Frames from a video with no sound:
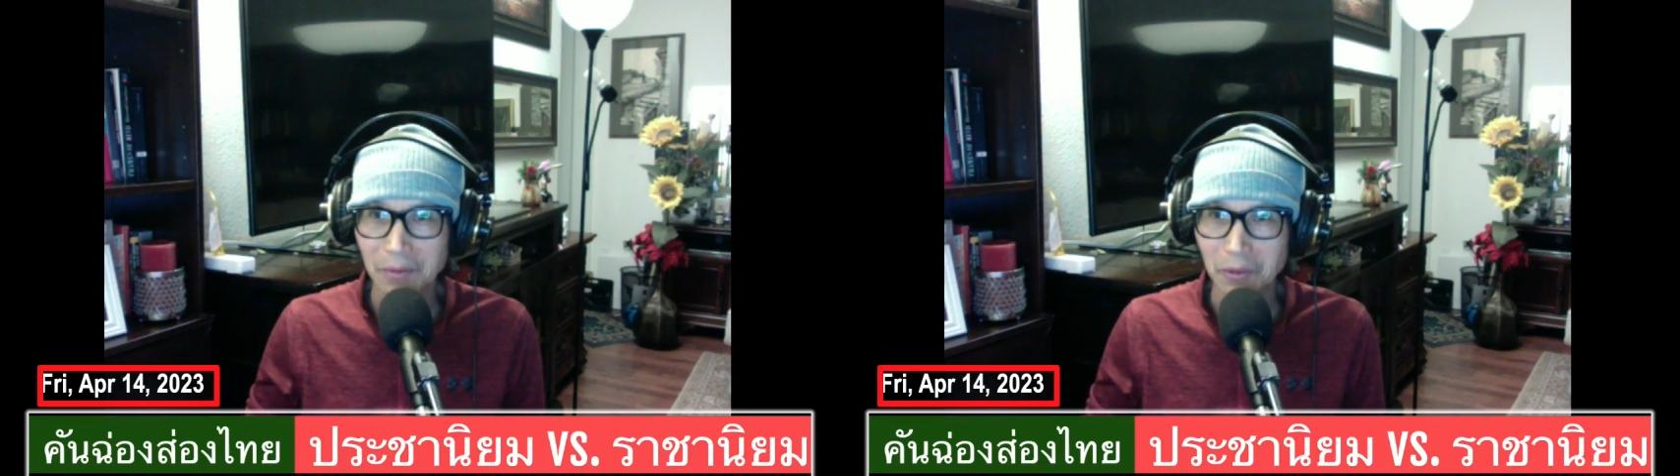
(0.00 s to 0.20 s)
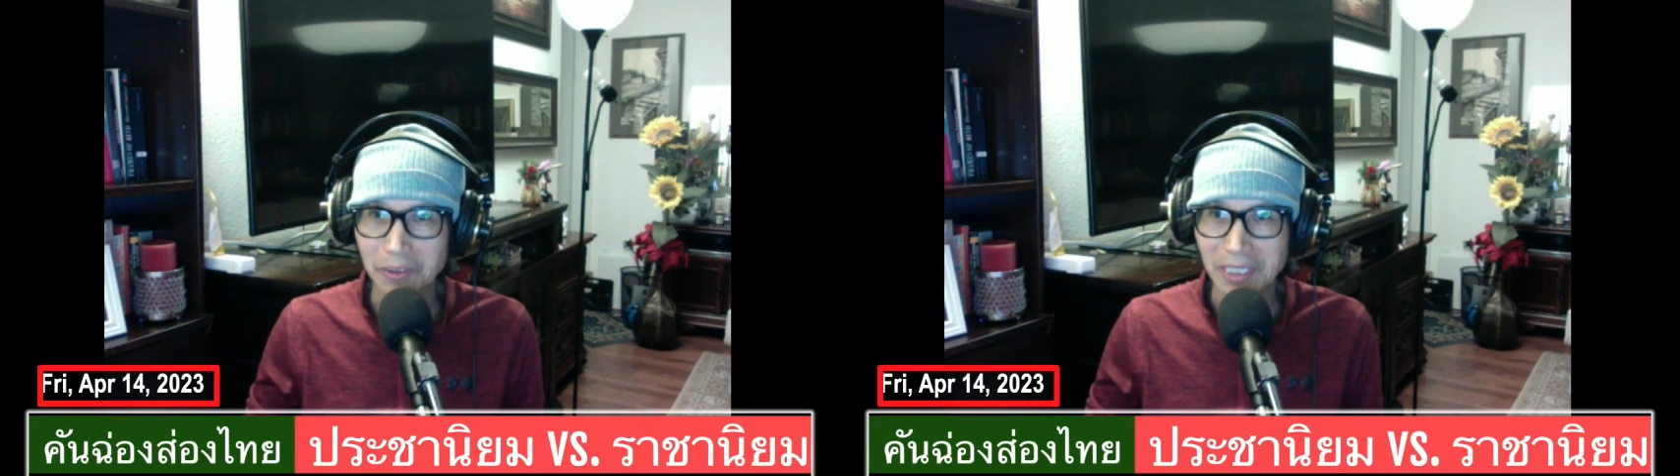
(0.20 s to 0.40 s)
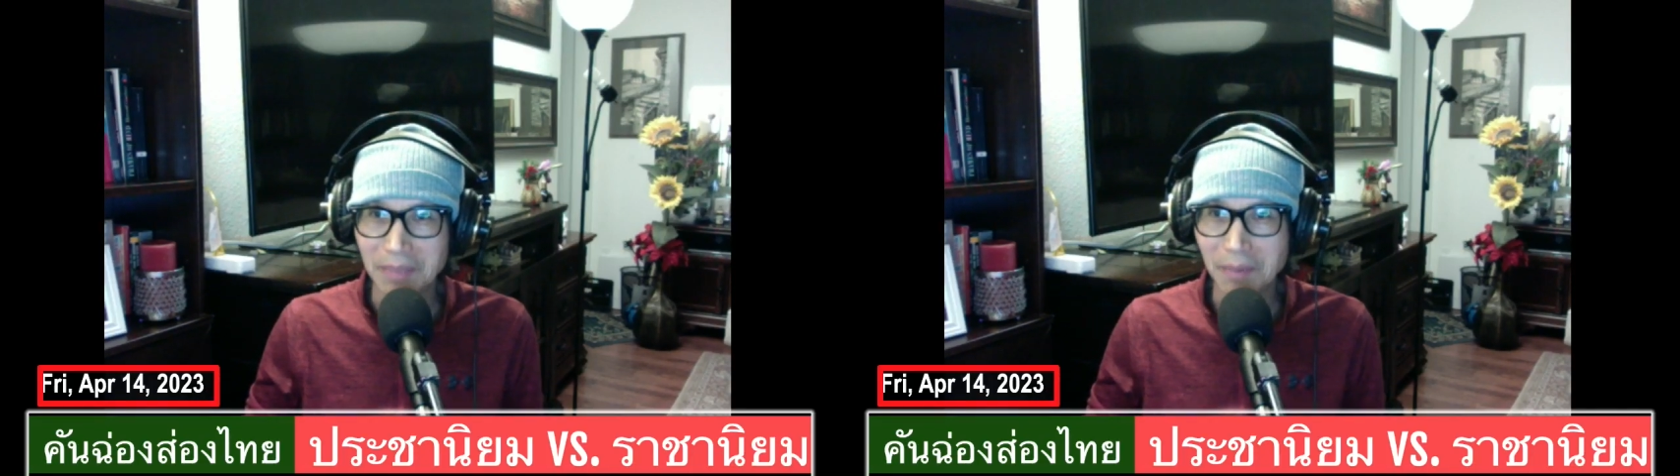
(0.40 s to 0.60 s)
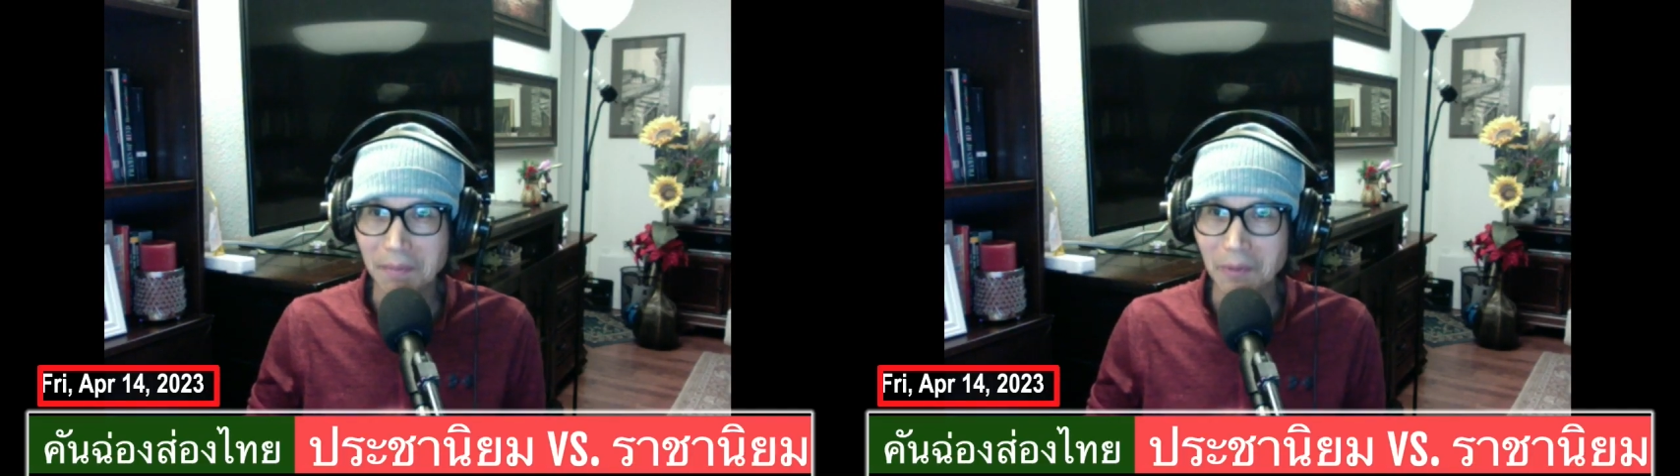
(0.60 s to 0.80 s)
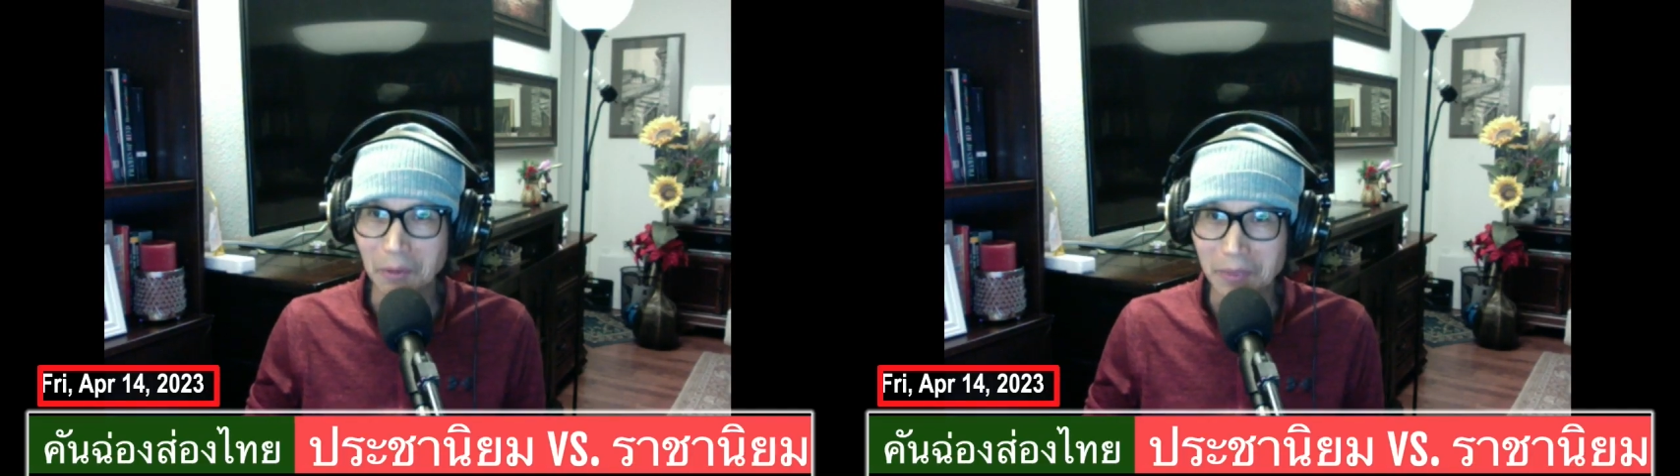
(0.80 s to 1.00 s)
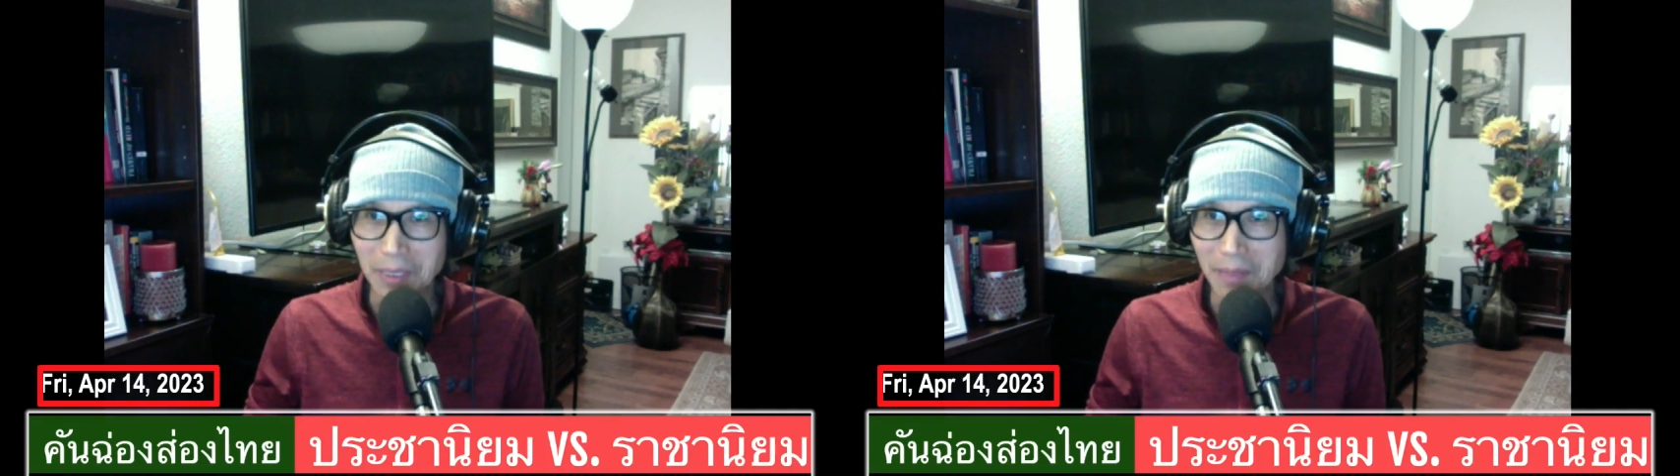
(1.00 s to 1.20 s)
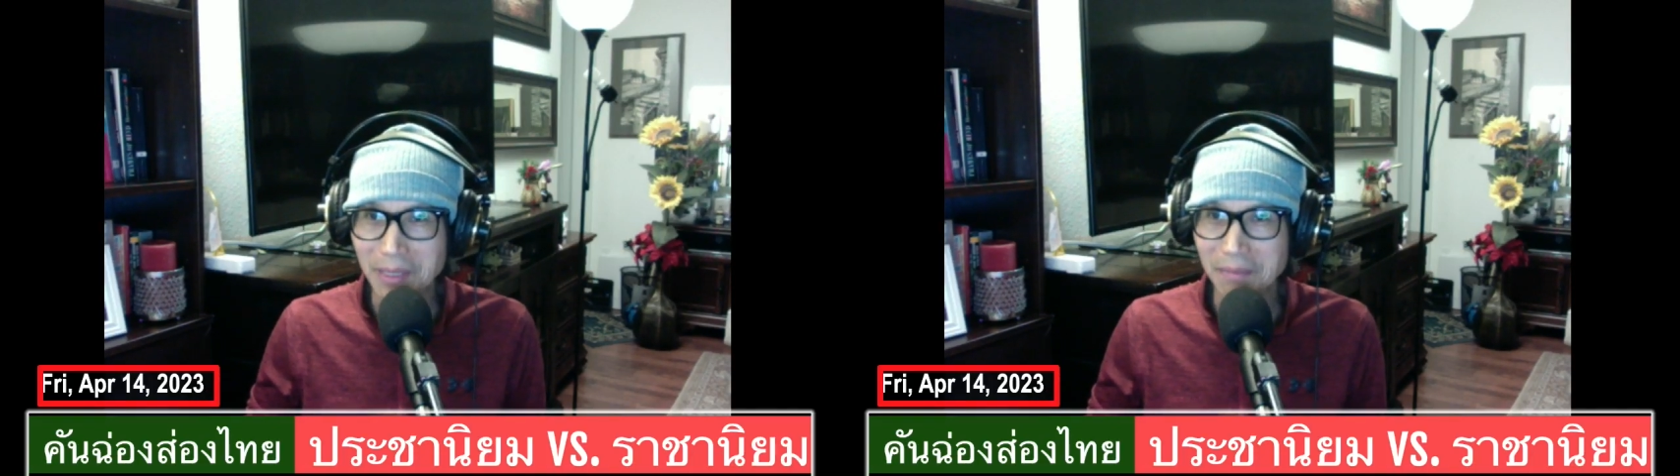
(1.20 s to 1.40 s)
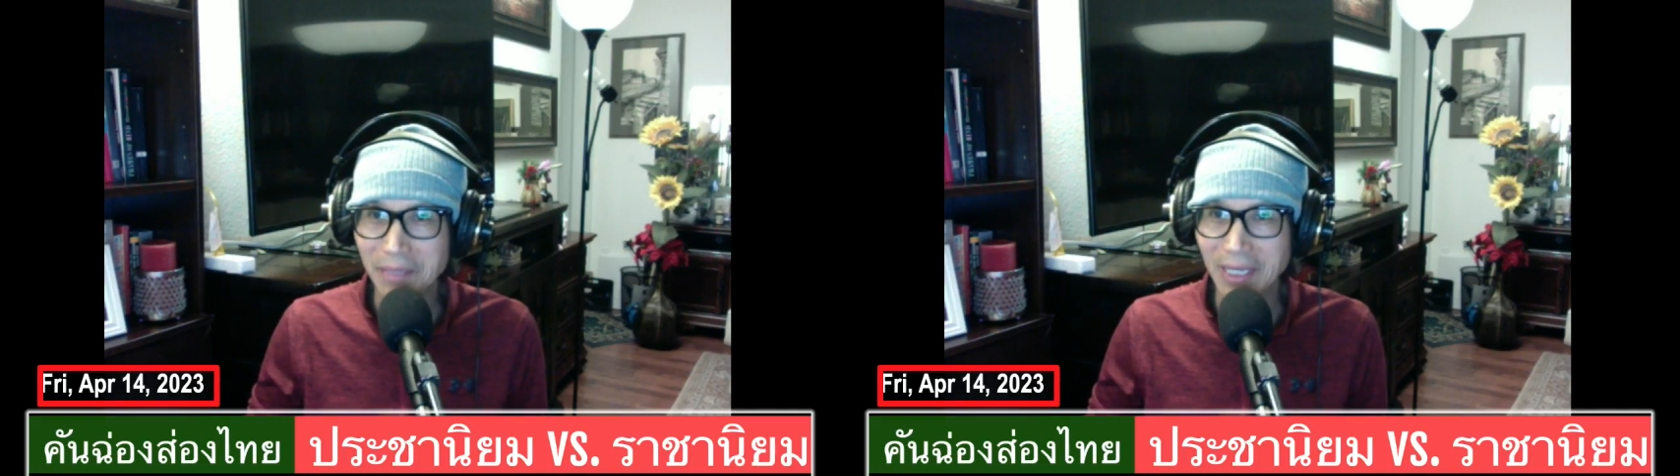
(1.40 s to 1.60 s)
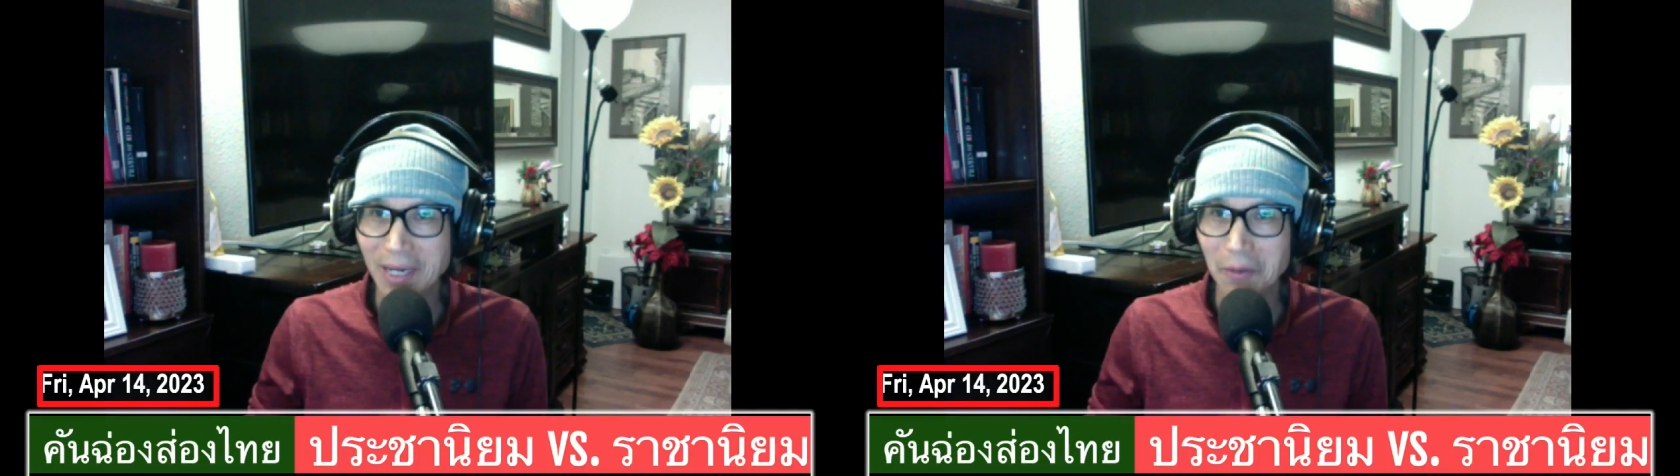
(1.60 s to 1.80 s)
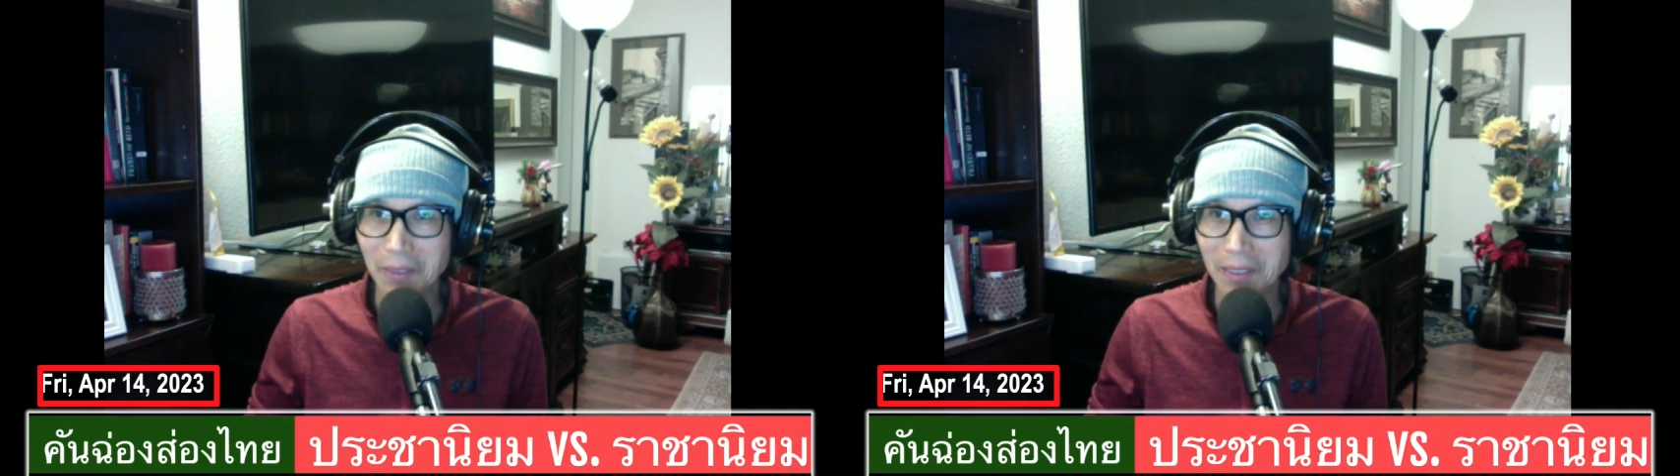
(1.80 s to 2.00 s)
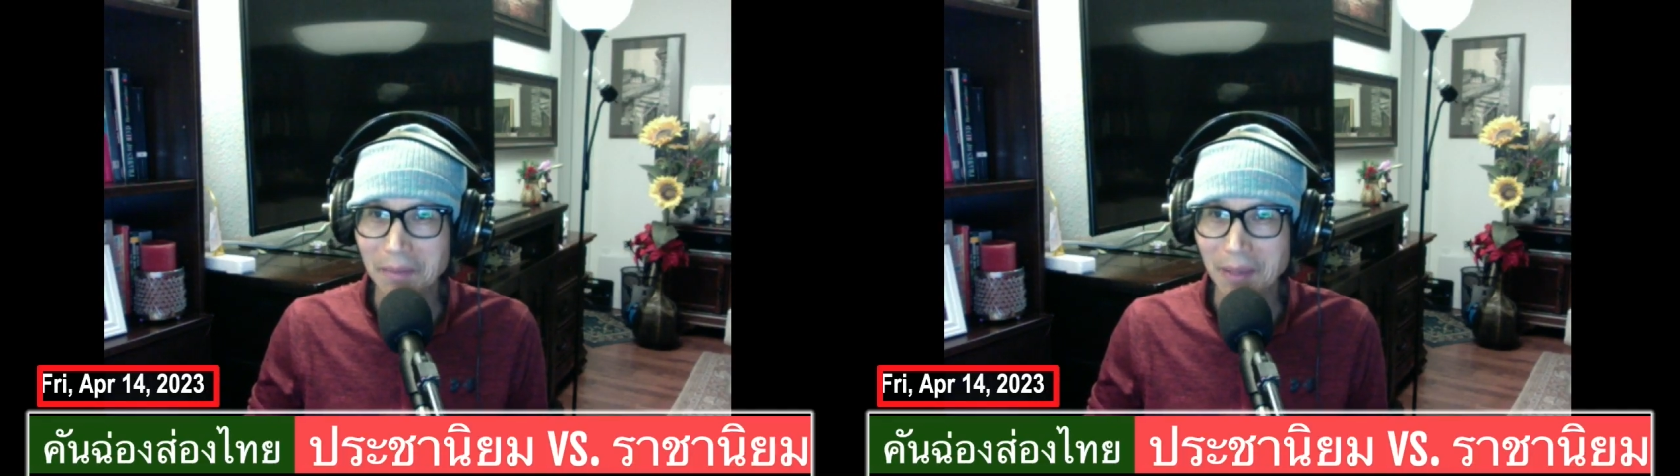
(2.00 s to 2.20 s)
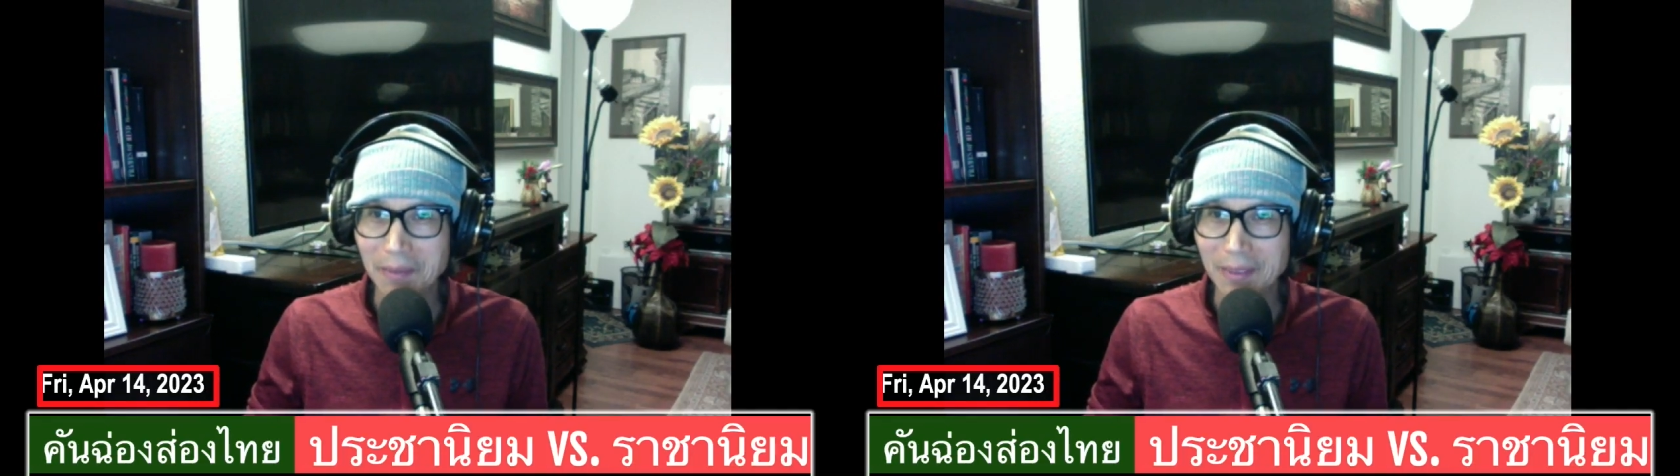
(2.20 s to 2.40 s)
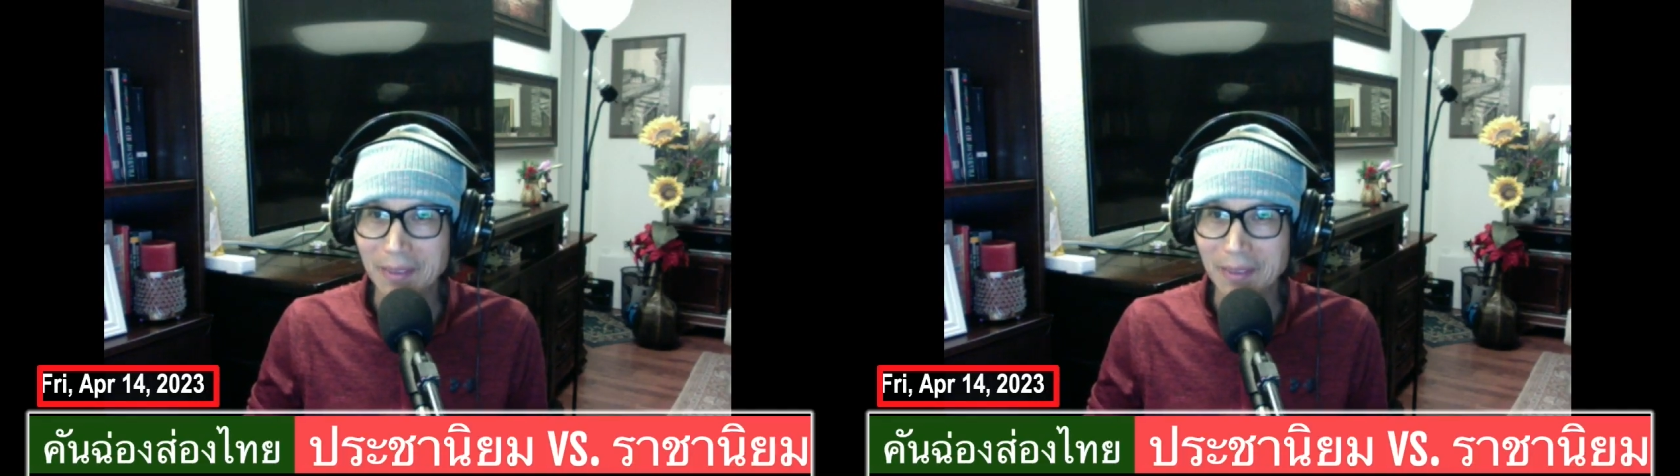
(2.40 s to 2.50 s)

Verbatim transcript: ดนตรีไม่ดนตรีไม่ไม่เข้านะแป๊บเนึง